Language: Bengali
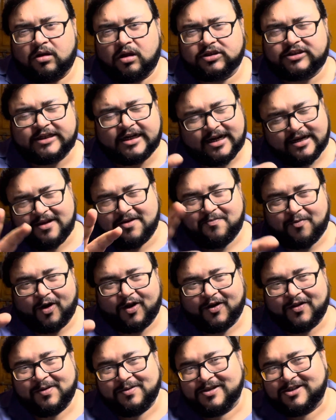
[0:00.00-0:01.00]
সেটা নিয়ে আমি পরে
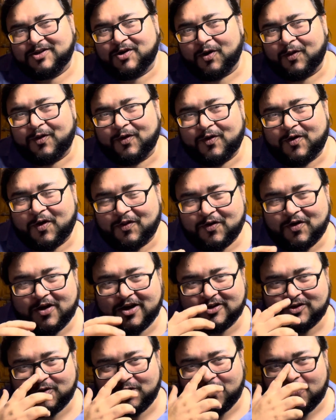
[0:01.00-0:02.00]
কথা বলছি কত কত
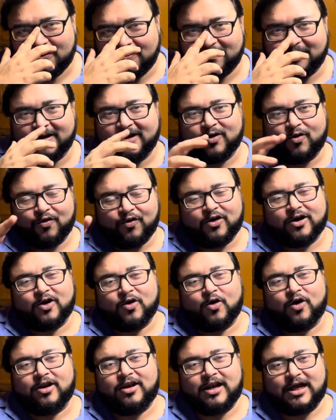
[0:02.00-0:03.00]
কটা শো মানে কত কটা
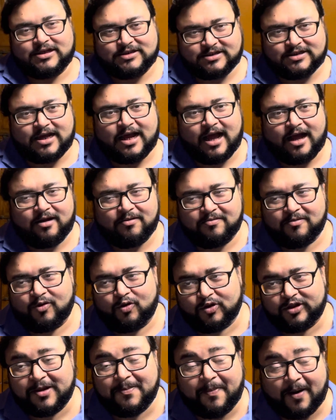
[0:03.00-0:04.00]
হল লাস্ট
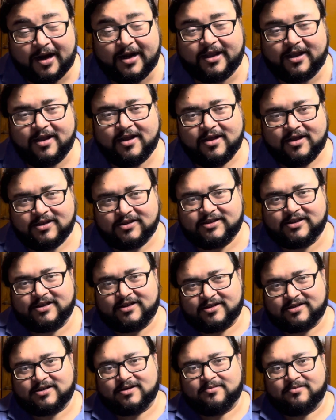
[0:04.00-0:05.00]
হতে পারে যে
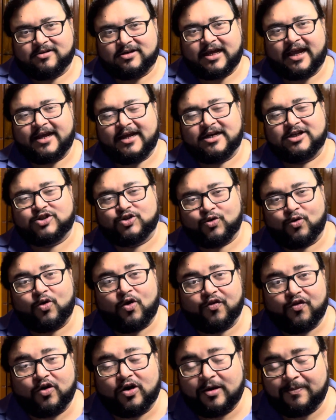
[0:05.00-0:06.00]
টাইগারের শো
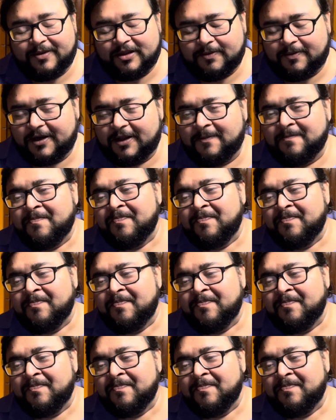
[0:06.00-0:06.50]
কত কটা পেতে পারে